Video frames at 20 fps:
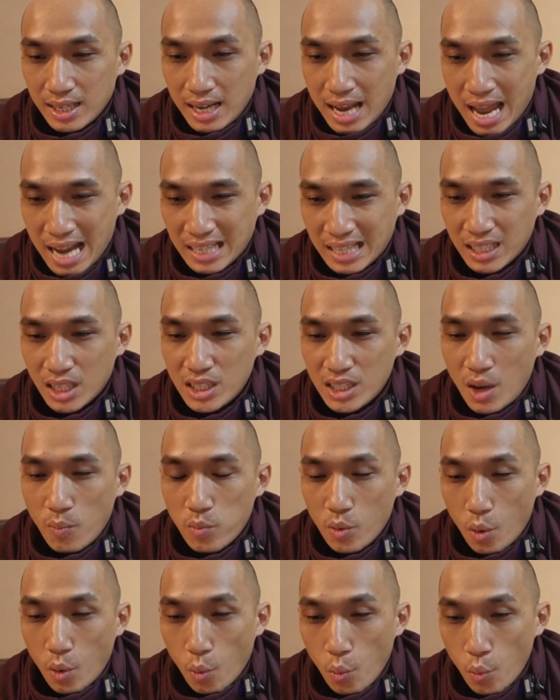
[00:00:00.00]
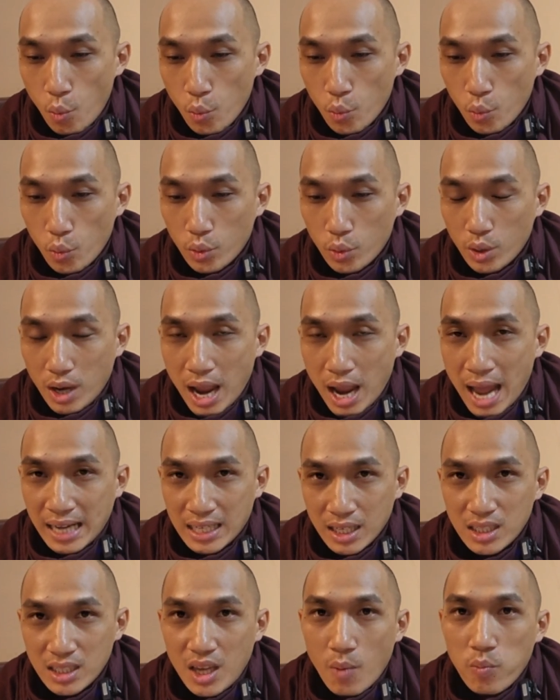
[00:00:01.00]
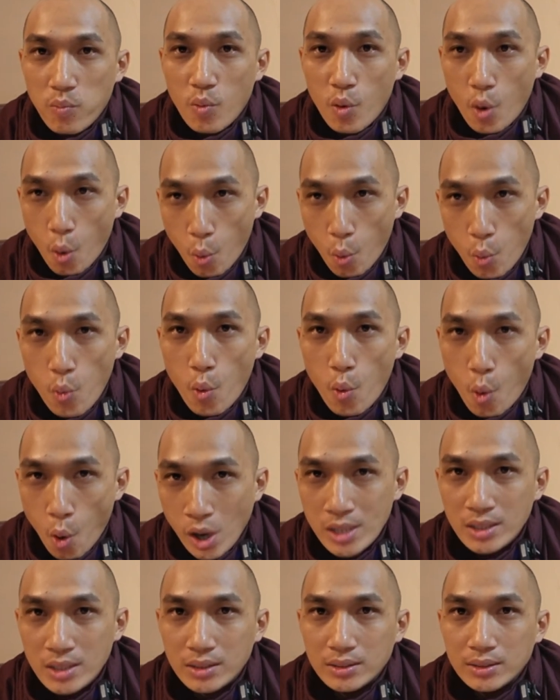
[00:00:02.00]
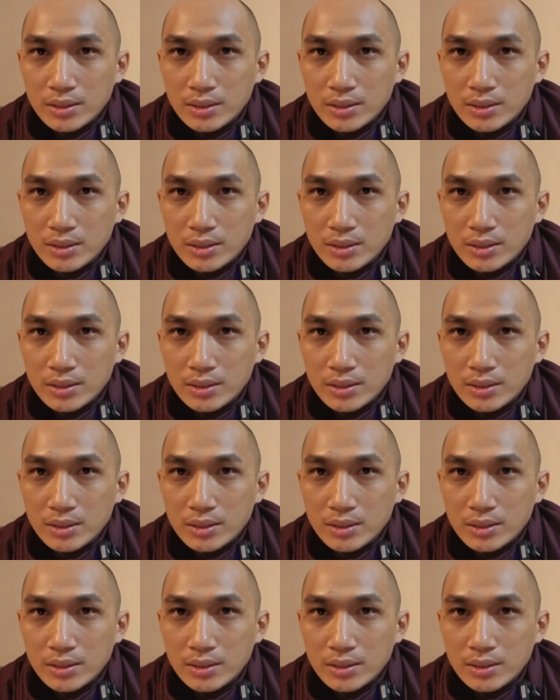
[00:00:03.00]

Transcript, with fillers: hành ở trong ngũ hành ở trong ngũ uẩn